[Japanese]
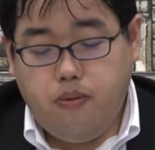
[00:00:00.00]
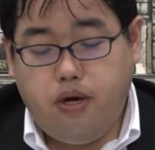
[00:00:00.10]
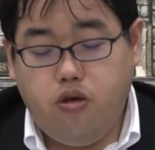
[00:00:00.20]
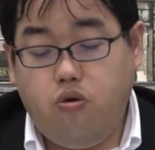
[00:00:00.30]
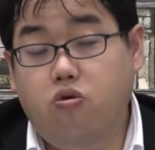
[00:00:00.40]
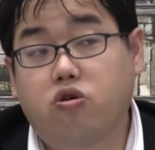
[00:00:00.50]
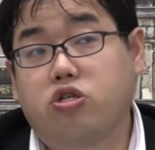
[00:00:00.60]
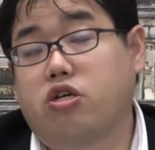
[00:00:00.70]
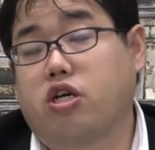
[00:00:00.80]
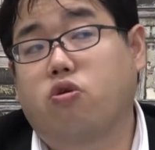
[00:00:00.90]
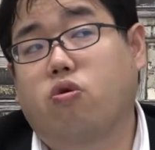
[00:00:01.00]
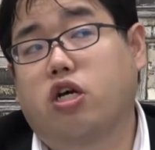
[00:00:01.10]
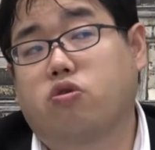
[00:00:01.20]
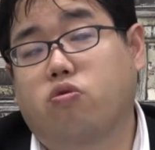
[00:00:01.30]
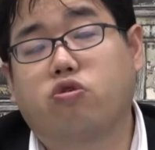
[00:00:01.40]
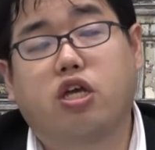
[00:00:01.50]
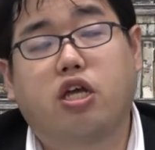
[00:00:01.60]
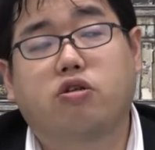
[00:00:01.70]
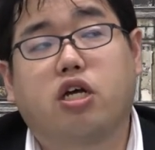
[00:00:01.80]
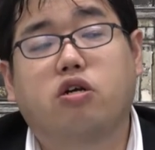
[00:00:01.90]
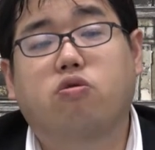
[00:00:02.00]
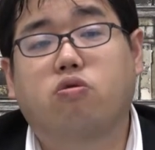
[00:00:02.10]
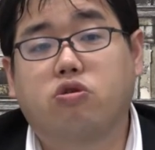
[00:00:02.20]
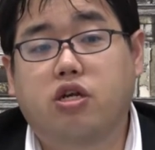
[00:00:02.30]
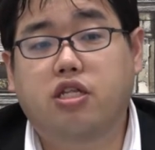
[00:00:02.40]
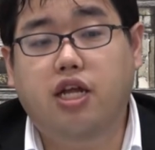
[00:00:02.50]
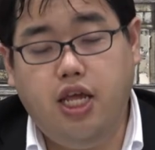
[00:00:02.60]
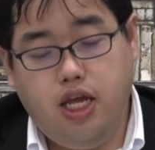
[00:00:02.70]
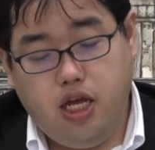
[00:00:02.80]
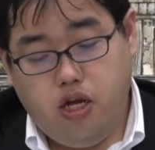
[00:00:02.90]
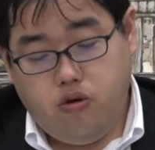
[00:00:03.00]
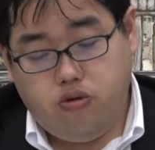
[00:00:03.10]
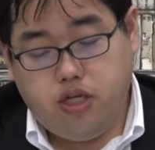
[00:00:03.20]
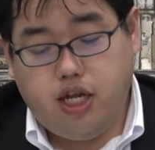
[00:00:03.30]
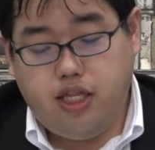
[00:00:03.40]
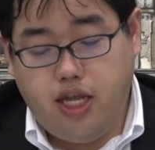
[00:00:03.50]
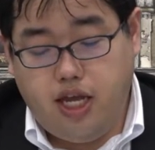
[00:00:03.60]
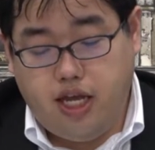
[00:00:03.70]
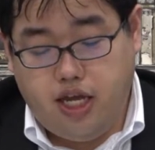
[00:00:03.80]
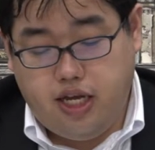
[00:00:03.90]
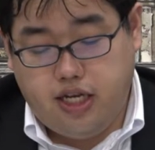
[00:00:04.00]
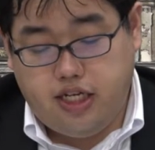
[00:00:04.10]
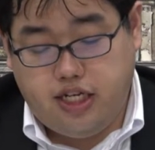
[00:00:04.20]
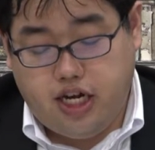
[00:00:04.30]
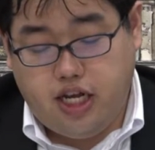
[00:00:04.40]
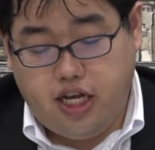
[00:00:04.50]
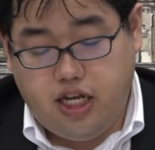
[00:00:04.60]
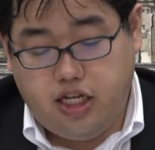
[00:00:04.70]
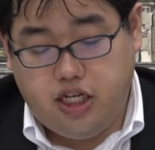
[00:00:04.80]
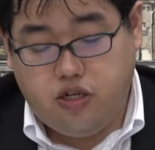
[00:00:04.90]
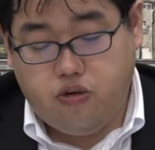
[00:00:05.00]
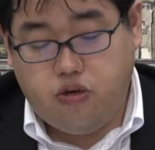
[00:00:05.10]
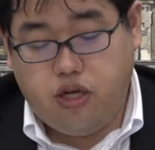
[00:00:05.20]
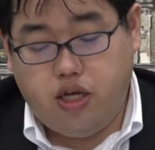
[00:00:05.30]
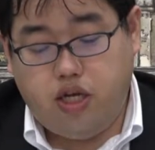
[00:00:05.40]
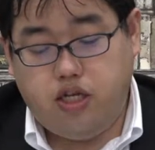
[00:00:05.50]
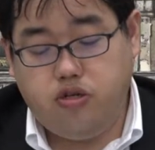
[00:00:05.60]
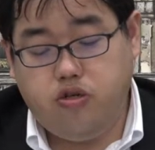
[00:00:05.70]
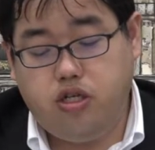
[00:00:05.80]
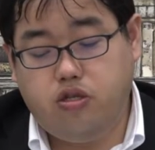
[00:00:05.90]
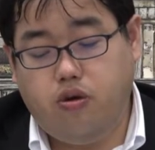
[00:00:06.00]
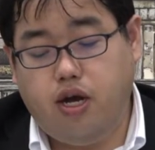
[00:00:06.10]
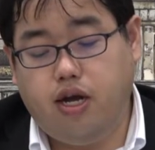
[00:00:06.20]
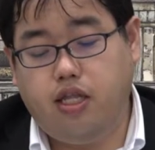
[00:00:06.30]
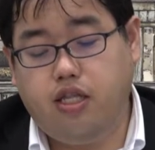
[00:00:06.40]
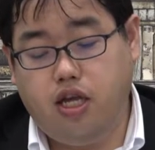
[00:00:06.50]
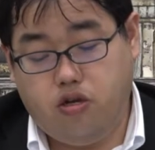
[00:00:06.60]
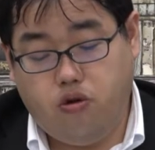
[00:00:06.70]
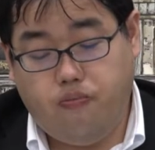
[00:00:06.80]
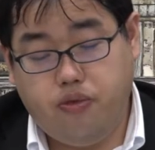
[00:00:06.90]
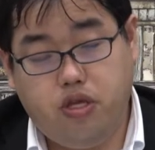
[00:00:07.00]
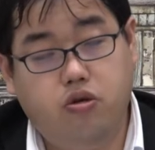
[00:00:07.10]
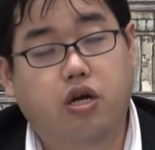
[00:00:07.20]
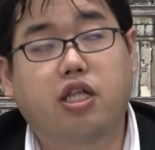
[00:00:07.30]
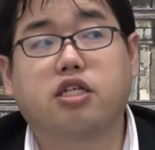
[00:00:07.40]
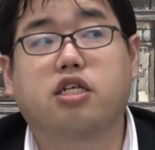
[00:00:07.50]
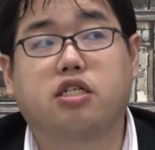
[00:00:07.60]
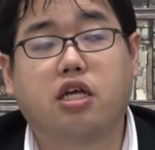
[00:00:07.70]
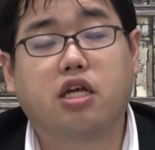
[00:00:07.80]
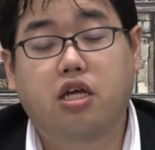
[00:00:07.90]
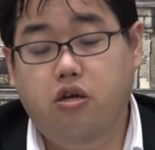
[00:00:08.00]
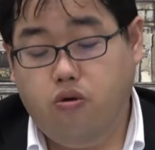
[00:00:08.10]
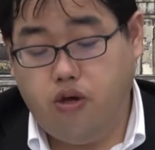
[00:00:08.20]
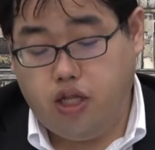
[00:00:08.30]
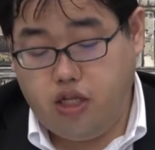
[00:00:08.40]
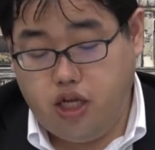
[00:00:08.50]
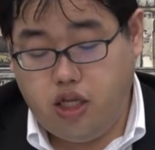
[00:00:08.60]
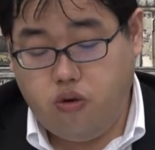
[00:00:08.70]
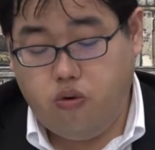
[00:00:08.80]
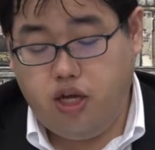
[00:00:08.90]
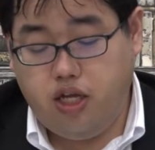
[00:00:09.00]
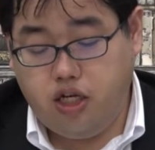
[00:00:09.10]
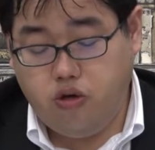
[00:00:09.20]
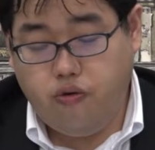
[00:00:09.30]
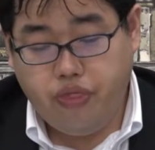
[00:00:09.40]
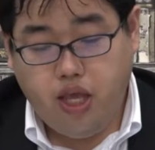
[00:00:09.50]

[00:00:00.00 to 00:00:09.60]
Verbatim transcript: まあ、用語集や教科書、講義系の参考書だったりを使って、えー、しっかり、えー、知識の、えー、充実を図っていくという形ですね、をやっていった方がいいでしょ